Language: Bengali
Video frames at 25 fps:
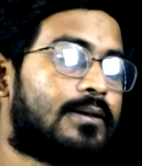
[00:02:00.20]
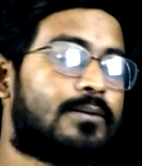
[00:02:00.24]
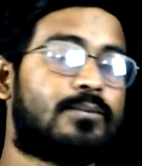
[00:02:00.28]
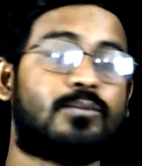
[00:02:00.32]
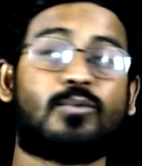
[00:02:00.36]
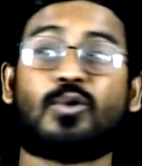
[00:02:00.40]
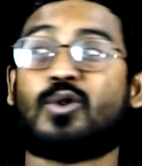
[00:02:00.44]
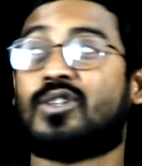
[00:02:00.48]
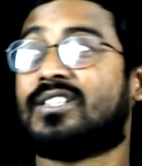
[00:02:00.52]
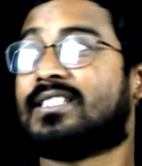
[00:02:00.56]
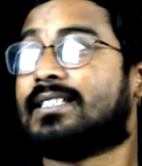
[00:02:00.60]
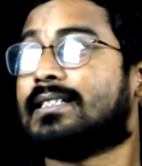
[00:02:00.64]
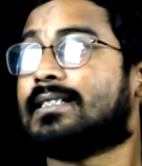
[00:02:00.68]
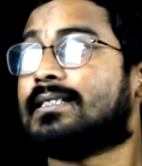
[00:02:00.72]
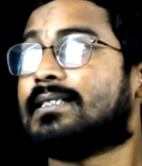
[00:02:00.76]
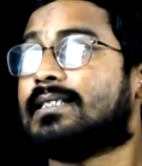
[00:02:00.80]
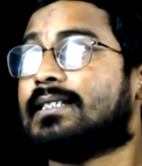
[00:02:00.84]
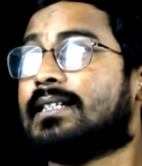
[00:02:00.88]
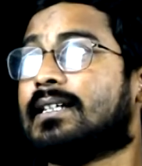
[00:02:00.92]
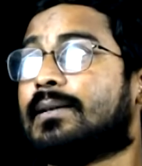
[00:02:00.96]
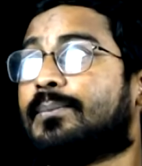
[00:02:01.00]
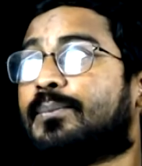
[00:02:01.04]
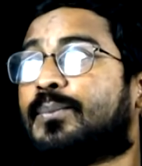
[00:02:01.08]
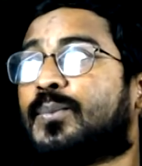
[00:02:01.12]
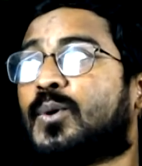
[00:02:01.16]
বলেছে যে
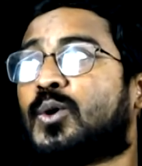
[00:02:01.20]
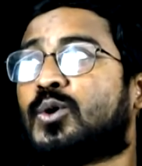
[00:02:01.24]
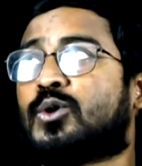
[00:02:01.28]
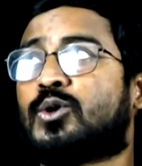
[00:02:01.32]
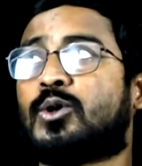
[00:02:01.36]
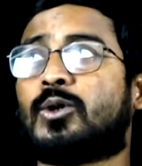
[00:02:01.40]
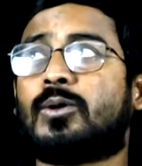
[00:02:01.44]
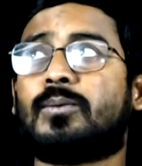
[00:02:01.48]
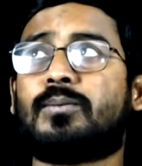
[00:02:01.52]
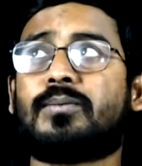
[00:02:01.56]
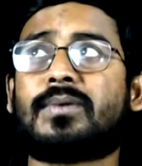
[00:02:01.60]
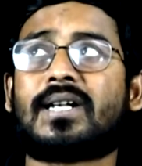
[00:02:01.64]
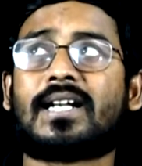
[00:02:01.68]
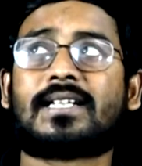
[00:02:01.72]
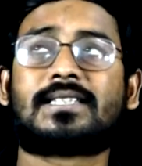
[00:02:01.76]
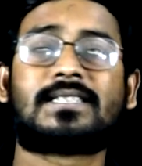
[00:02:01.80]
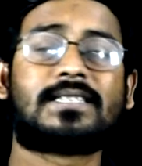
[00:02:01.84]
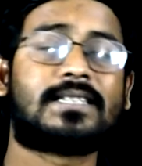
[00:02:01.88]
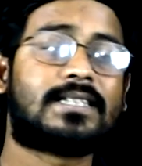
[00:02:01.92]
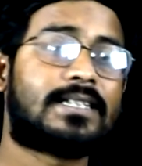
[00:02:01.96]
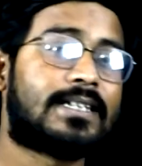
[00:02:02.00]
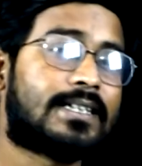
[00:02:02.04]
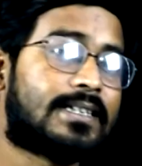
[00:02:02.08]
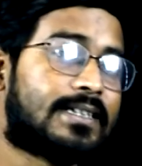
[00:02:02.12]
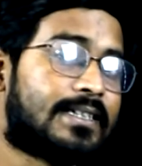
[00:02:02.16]
প্রথম
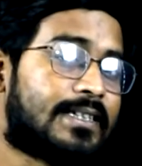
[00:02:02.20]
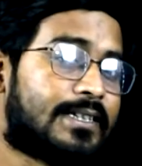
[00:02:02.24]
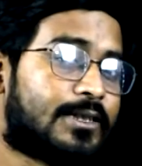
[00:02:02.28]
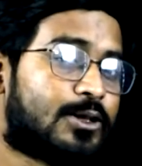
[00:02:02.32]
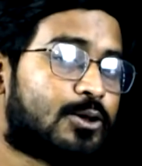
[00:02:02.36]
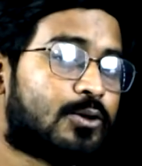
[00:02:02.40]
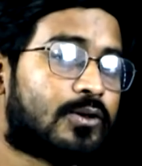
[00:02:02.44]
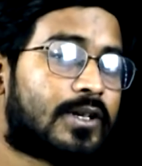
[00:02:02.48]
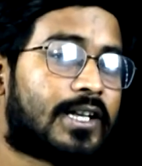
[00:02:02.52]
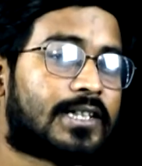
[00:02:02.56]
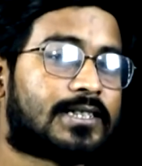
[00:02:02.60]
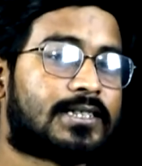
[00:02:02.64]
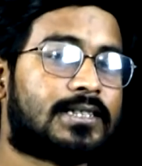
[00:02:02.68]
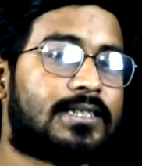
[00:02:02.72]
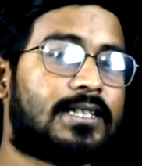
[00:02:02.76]
রাশিকে দ্বিতীয় রাশি